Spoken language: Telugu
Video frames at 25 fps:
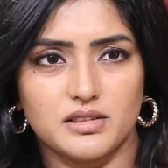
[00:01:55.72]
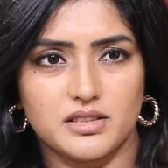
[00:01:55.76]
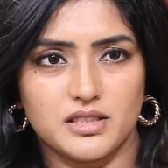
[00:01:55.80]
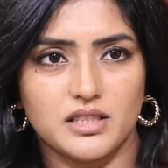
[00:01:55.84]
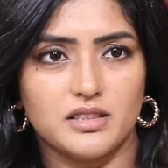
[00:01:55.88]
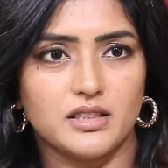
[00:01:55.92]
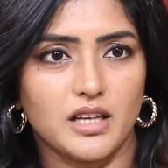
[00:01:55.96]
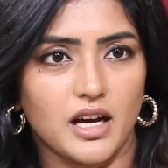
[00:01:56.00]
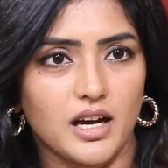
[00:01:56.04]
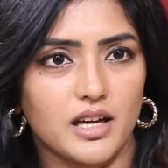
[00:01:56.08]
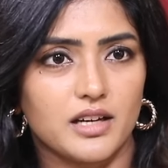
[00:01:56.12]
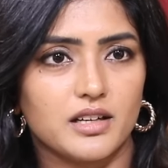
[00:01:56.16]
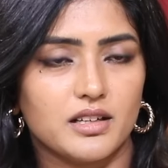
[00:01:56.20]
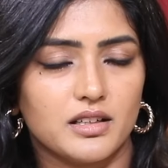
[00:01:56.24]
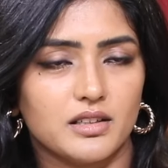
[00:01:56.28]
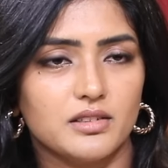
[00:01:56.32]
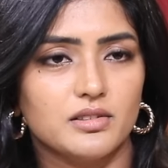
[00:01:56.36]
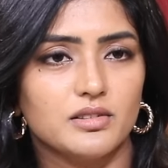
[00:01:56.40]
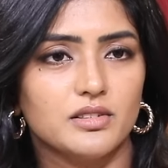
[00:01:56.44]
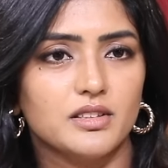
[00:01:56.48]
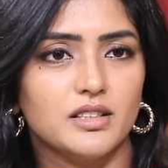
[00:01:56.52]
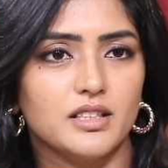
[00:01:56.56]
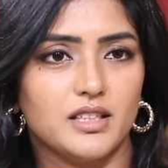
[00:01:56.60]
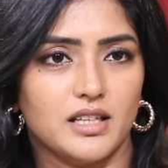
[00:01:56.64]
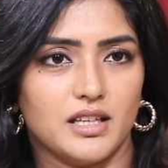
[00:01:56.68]
సితారా
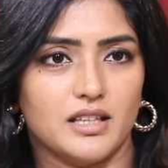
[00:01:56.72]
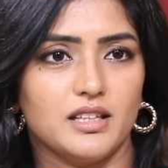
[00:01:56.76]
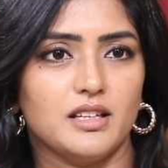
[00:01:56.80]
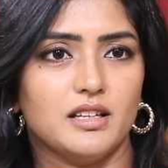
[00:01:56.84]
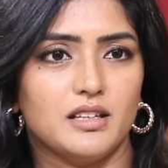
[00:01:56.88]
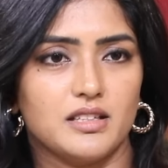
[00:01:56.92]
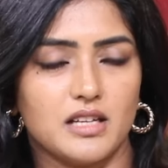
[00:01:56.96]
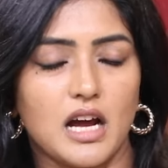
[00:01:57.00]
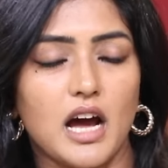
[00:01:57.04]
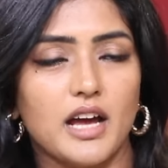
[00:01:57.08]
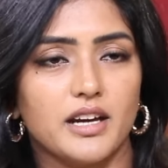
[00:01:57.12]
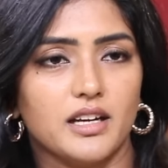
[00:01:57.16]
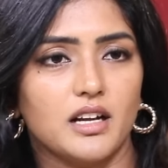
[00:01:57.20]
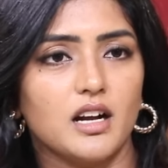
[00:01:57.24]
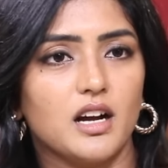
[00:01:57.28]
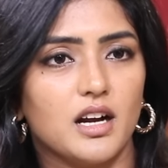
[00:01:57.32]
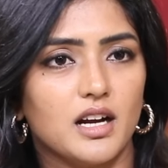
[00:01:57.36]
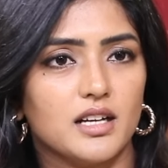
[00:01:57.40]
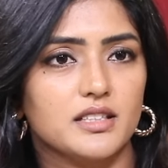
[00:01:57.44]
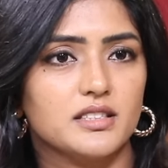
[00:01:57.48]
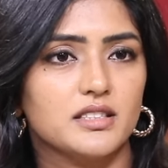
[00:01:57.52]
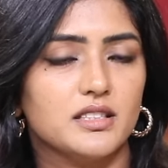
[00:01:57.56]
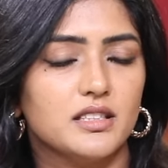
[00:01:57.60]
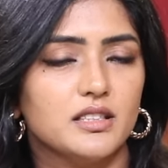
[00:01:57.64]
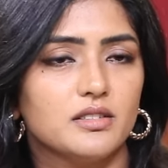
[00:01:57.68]
ఉంది అదే హారిక
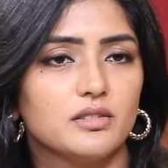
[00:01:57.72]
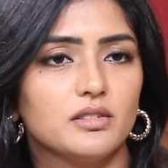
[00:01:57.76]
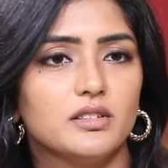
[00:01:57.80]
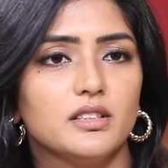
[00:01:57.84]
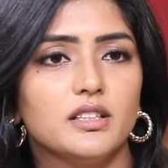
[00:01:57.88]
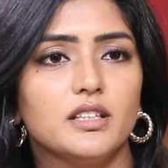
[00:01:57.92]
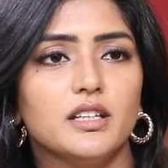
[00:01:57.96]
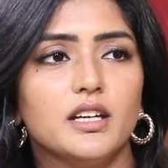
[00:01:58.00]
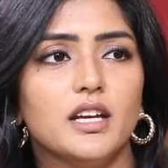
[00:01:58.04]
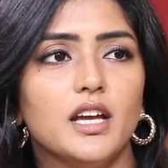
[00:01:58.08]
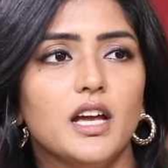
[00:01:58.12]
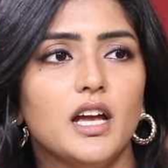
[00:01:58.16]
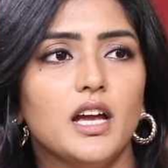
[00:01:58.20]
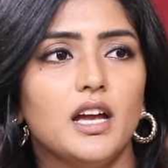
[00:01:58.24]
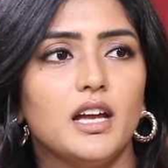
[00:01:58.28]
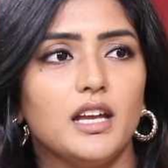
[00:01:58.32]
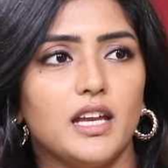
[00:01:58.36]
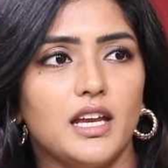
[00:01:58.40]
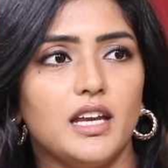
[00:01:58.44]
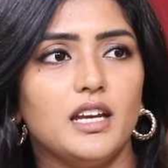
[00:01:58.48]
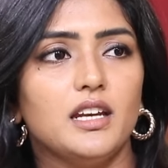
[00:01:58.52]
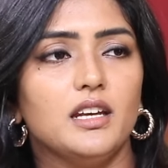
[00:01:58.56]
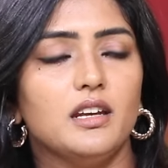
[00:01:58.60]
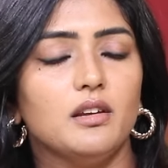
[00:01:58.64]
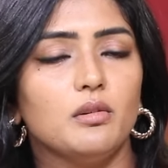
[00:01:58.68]
హాస్ని ఉంది
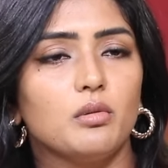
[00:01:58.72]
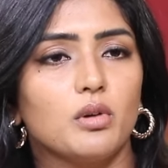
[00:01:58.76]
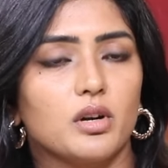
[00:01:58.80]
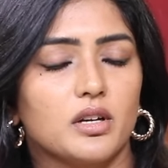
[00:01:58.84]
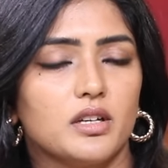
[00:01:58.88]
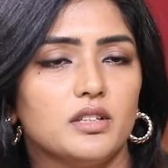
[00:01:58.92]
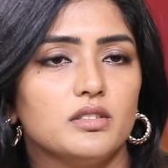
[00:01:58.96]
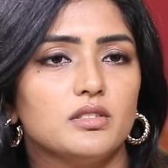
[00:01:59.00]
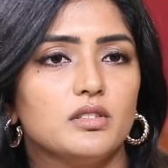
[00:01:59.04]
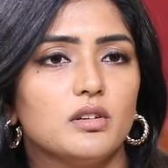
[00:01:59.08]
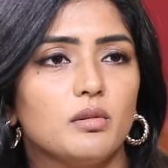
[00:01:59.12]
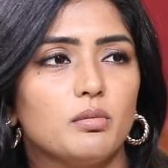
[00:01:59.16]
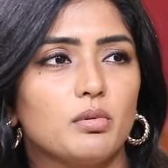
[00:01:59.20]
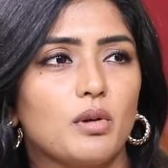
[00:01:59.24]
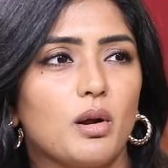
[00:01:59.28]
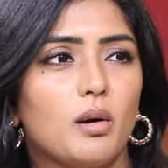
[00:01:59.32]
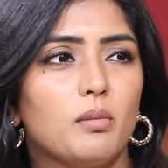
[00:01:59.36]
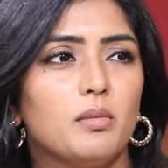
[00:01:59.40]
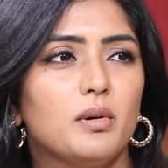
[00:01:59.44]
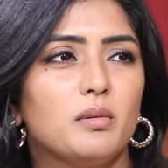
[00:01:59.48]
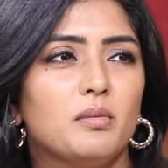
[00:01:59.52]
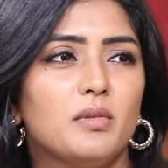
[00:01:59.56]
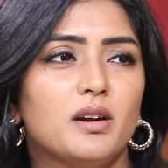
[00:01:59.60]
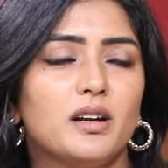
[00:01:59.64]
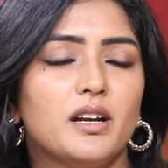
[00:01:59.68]
ఏంటి వాట్ ఈస్ యువర్
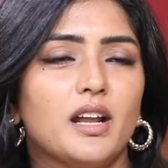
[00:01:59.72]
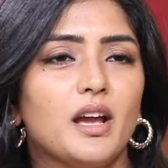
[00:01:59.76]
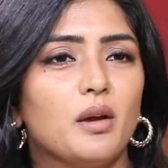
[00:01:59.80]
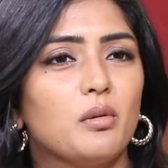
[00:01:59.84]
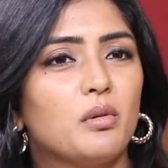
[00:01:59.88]
ప్రాబ్లమ్ అంటే